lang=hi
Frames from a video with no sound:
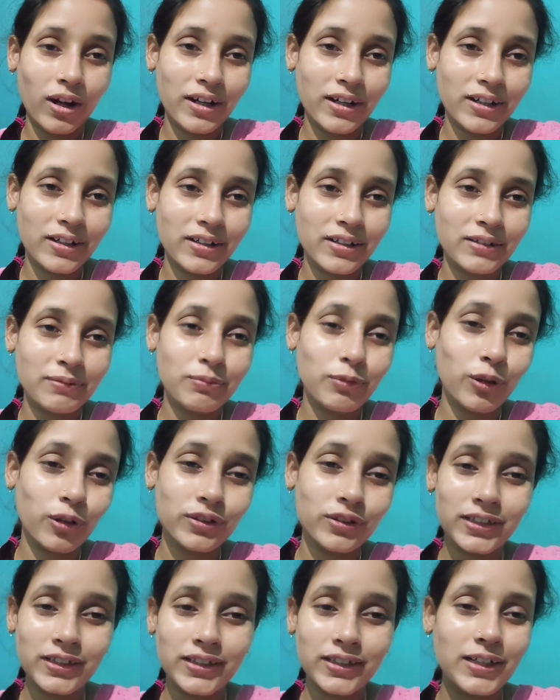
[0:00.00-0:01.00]
बहुत
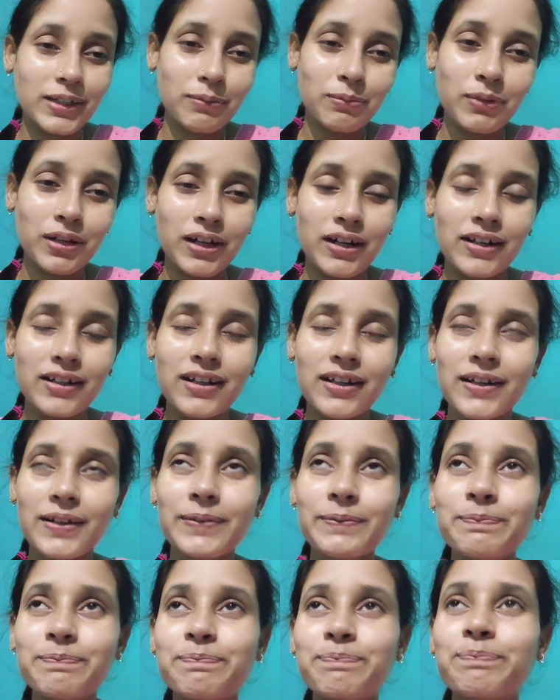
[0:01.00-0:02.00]
ज़्यादा घबराहट है
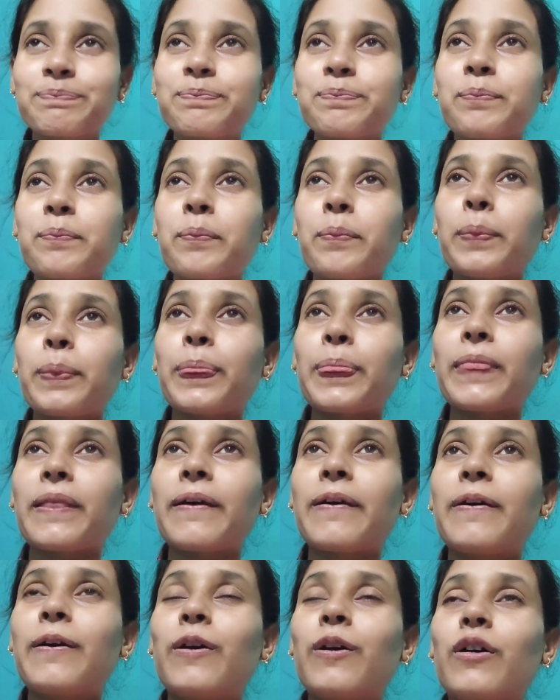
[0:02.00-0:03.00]

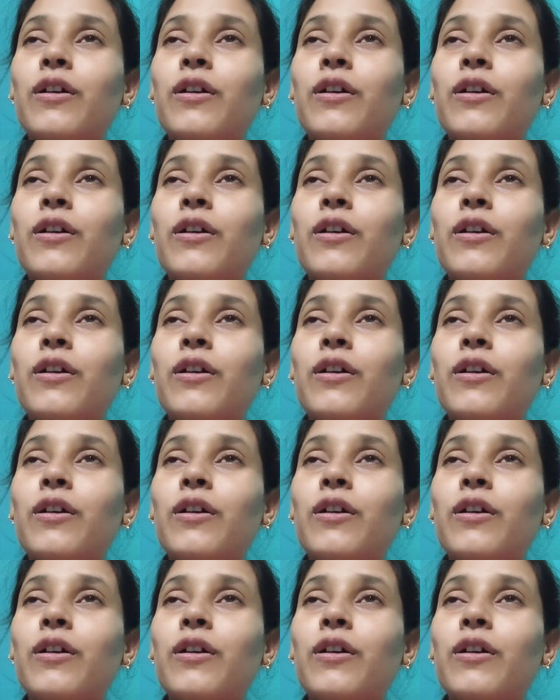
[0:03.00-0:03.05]
और